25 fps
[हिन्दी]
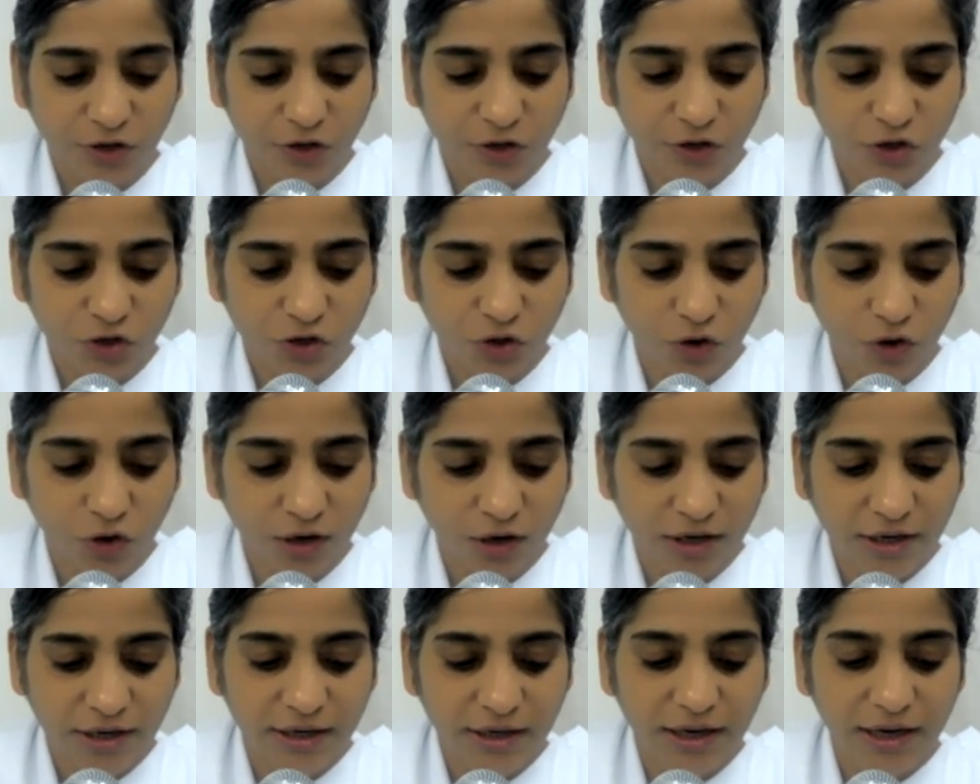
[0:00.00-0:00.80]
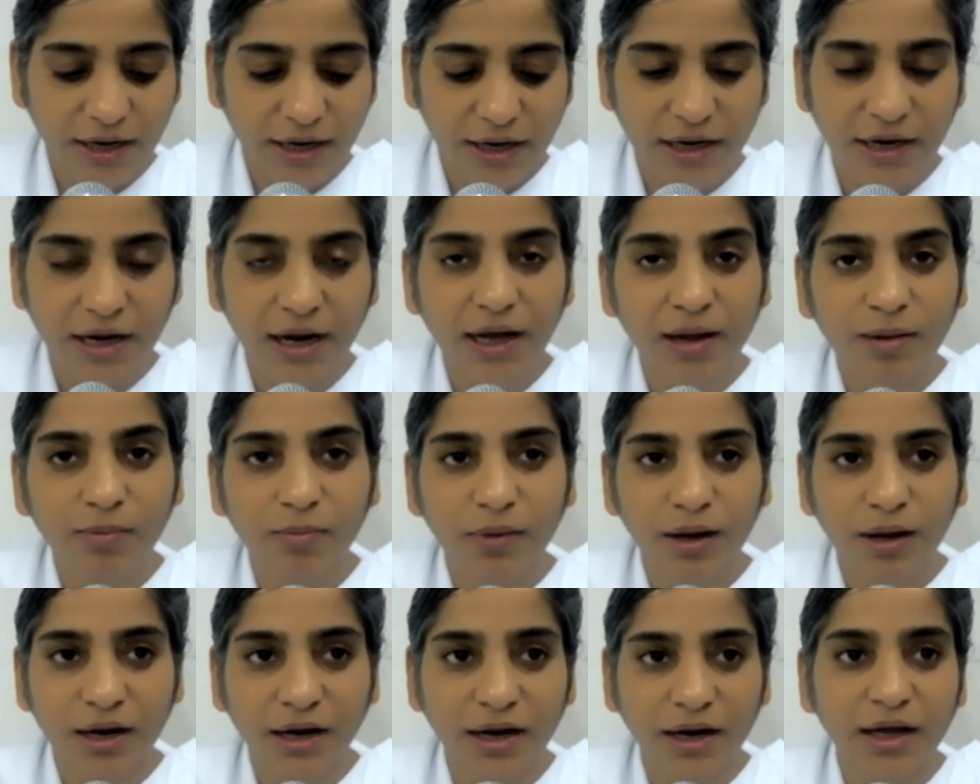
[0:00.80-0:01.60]
शौक रखना
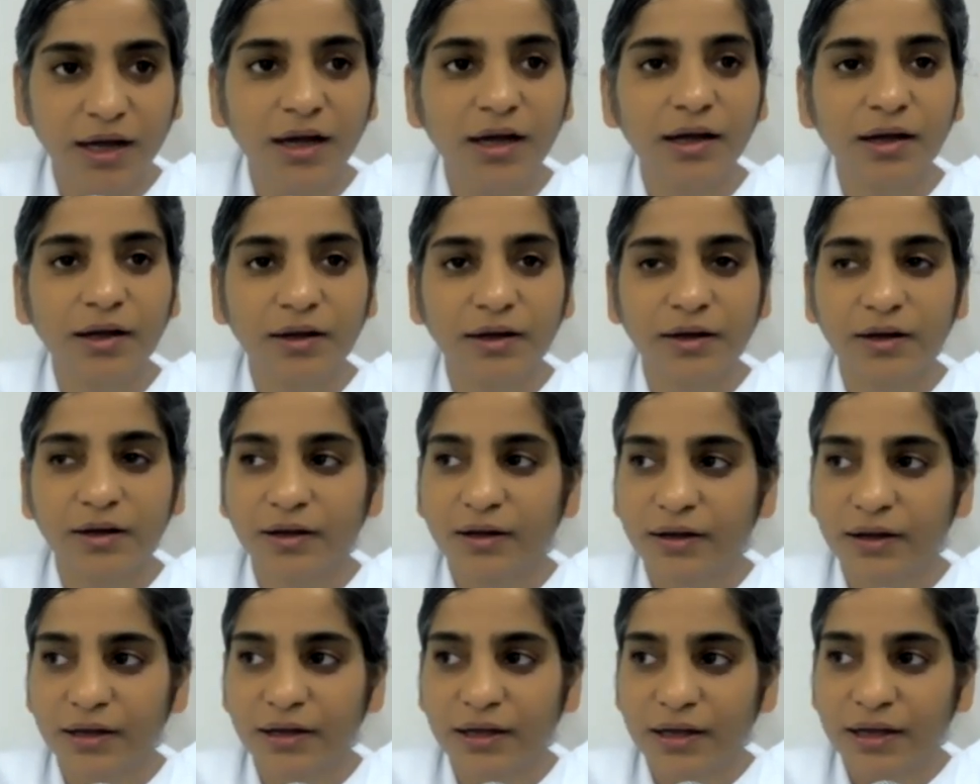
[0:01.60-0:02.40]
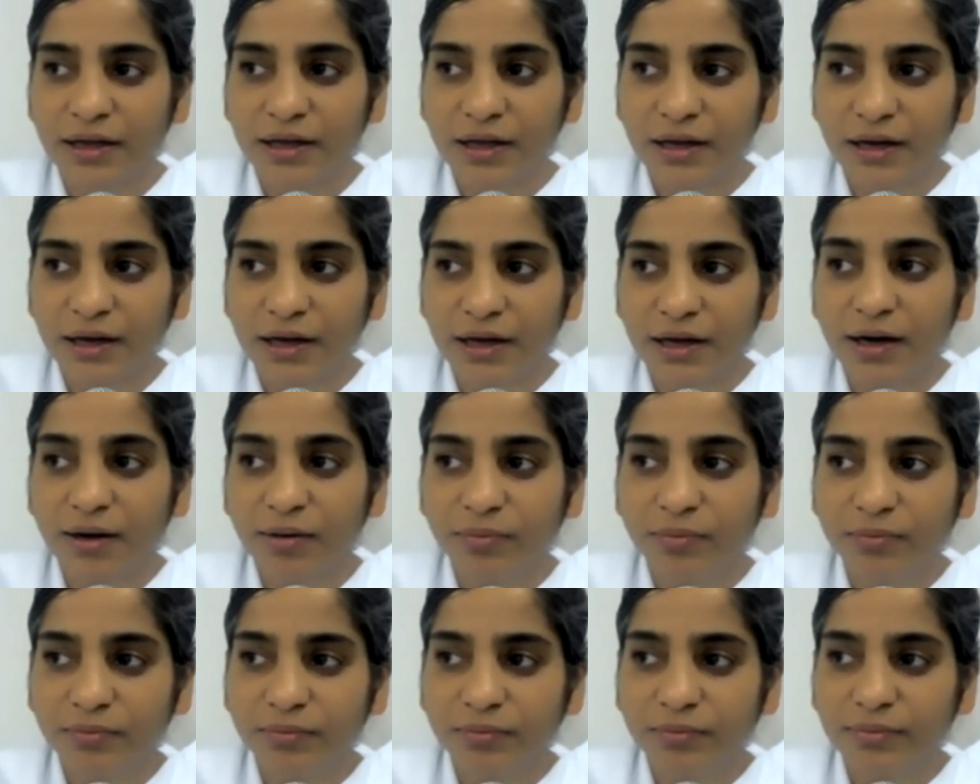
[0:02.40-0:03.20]
माना
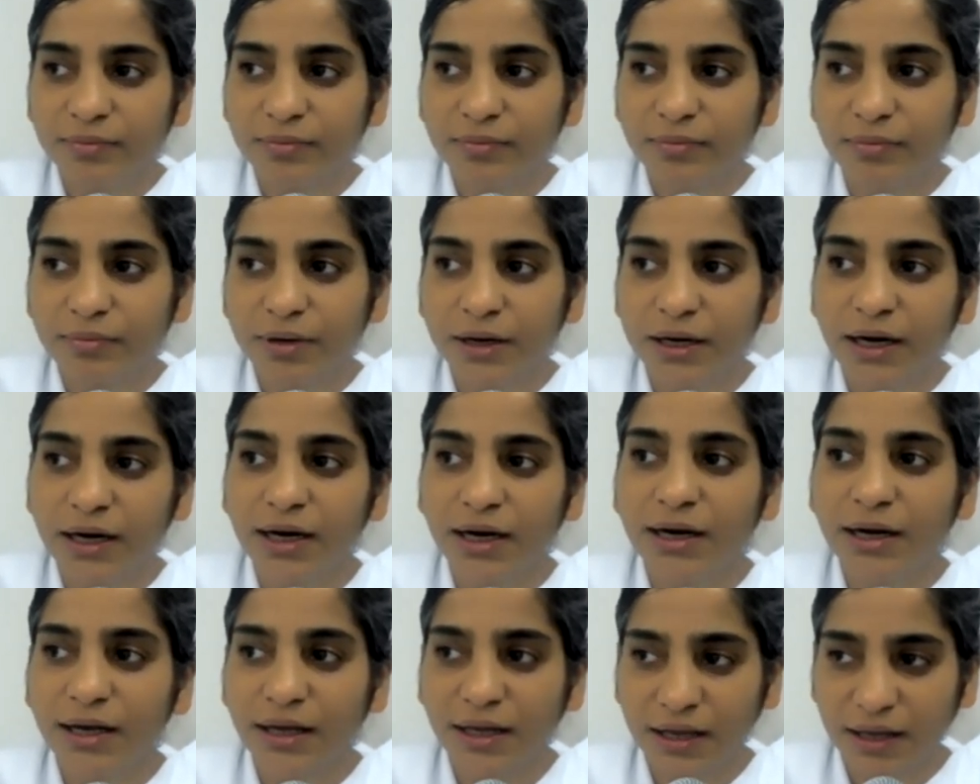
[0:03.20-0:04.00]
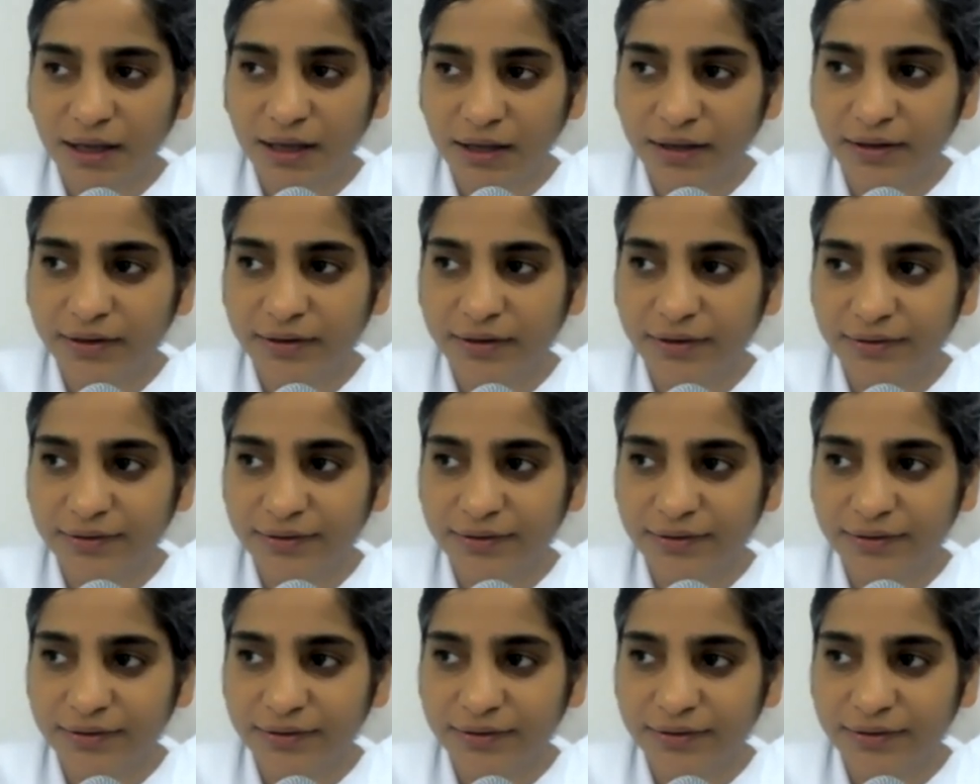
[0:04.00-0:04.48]
हम मरे नहीं है